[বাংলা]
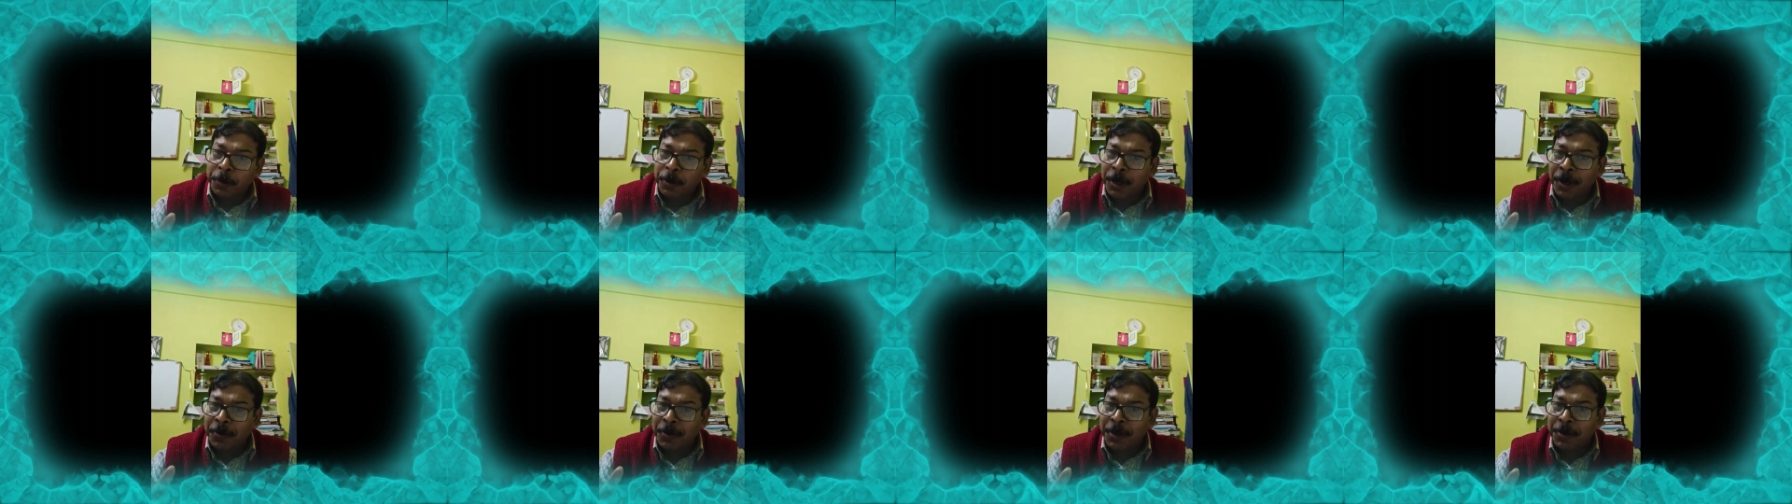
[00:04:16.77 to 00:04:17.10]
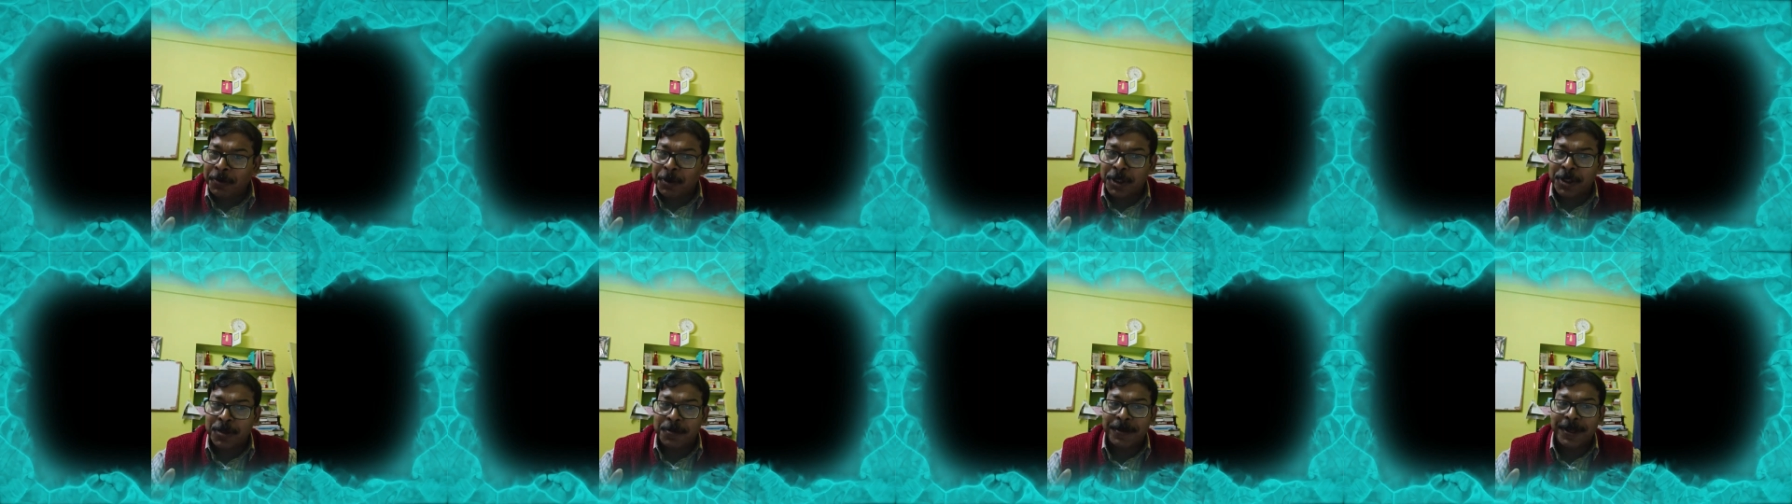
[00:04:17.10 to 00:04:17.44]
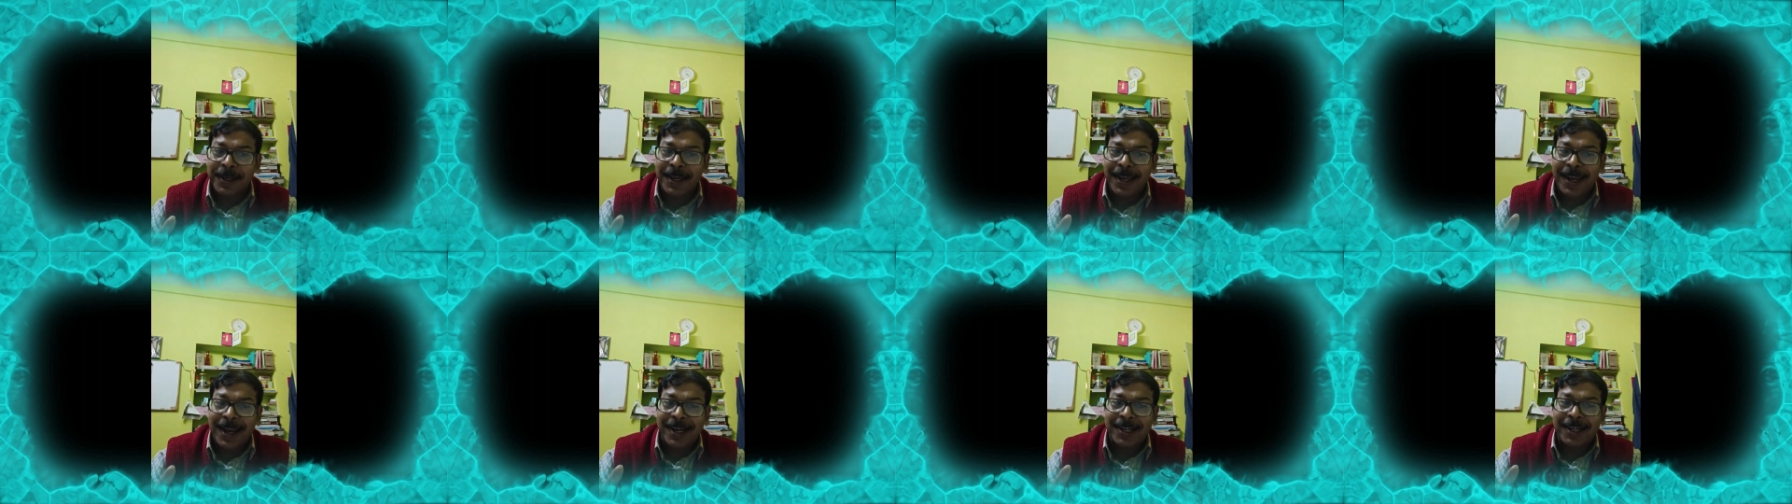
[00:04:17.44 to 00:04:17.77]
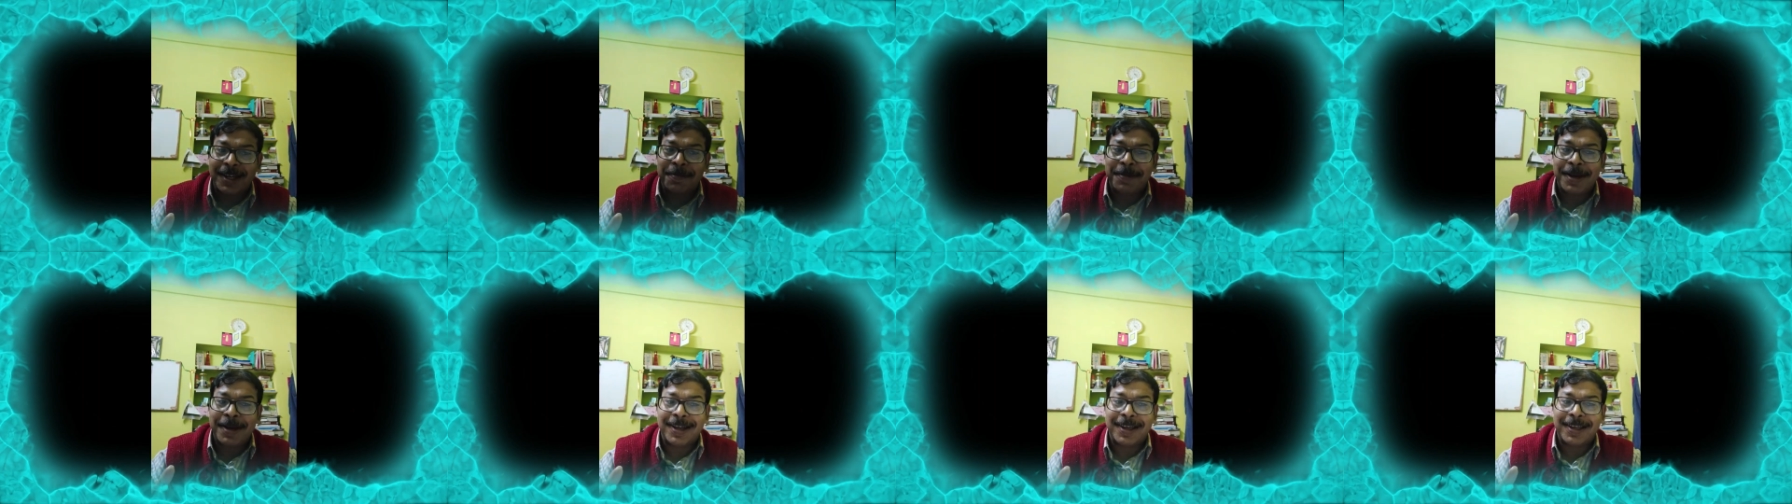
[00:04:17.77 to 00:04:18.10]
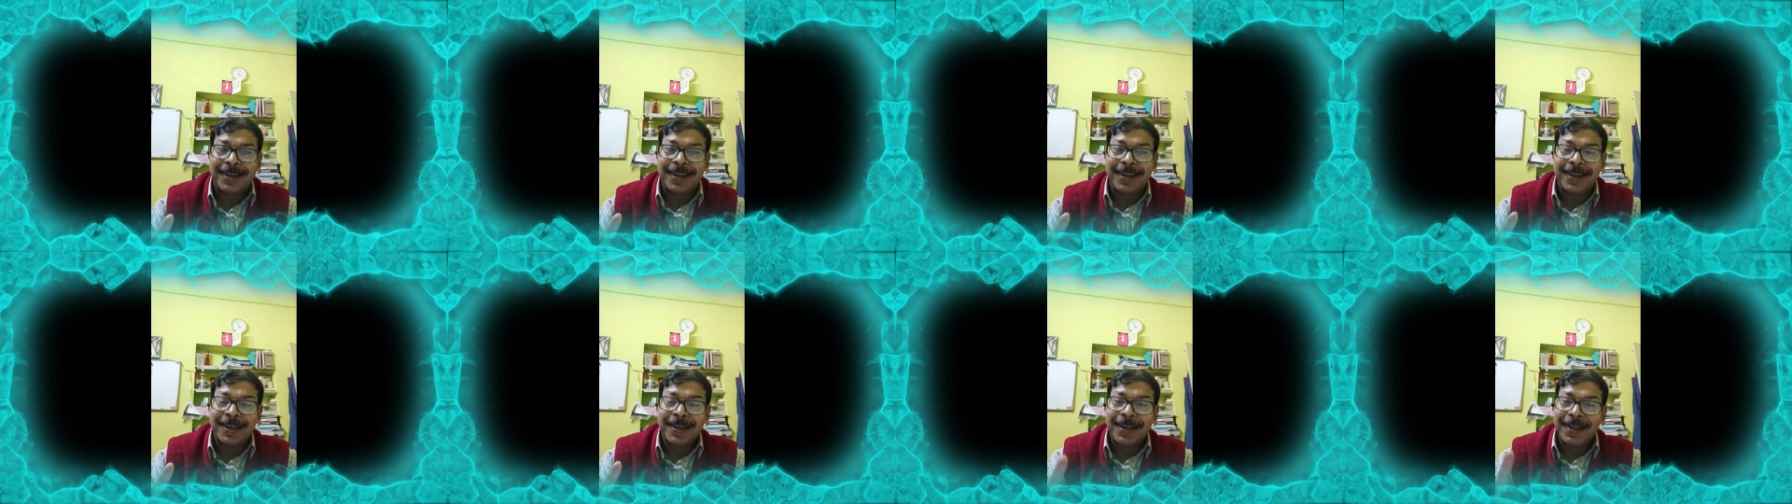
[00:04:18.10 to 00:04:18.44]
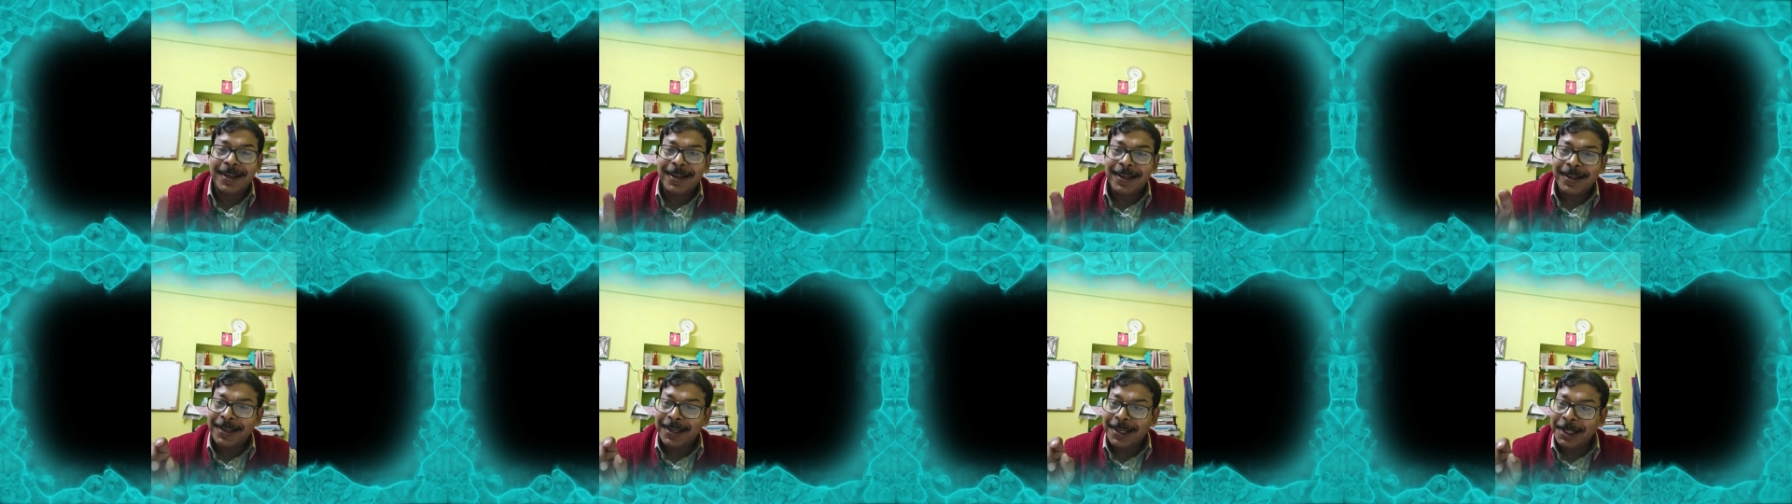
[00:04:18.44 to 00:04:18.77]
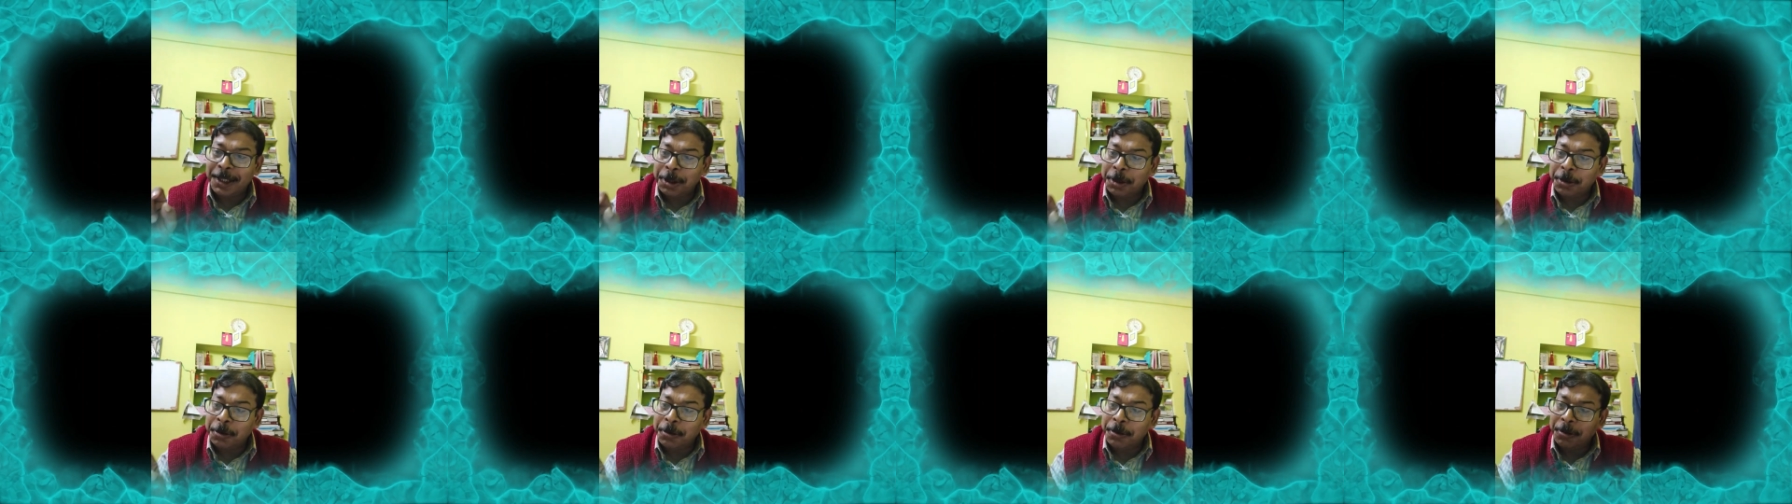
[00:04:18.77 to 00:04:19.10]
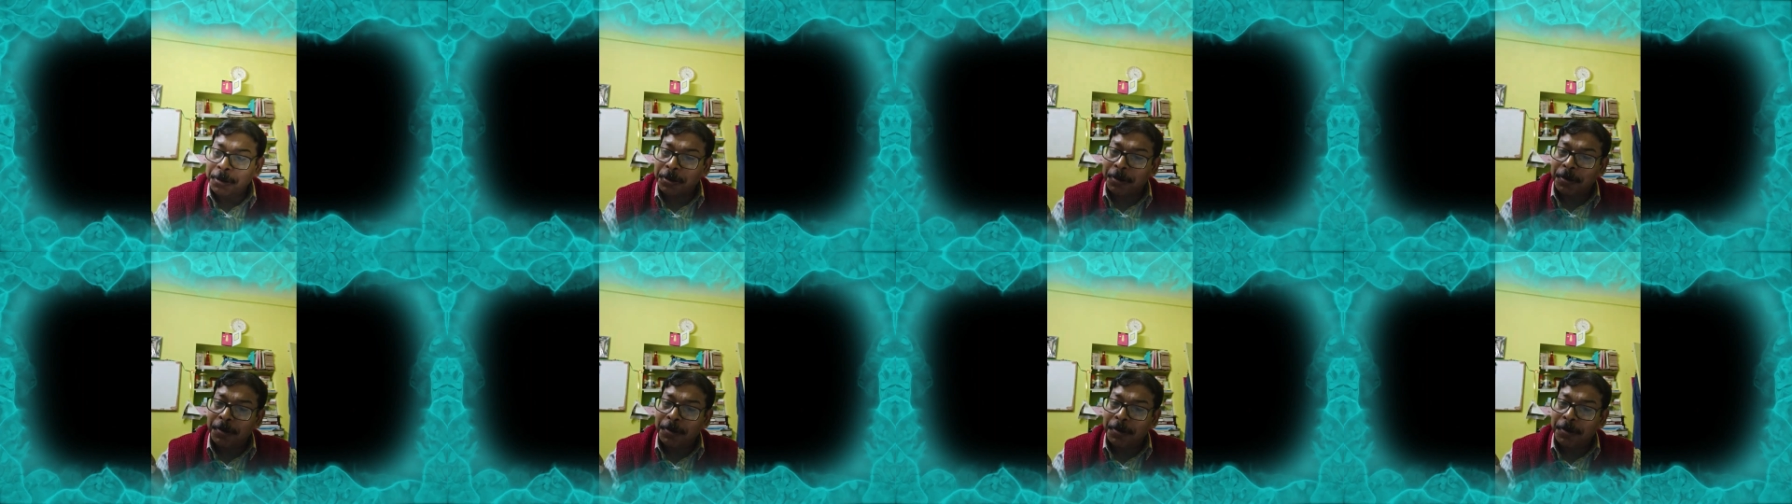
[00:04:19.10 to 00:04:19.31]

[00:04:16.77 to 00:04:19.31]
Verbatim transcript: প্রোনাউনই বসবে একটা বাক্যে কিন্তু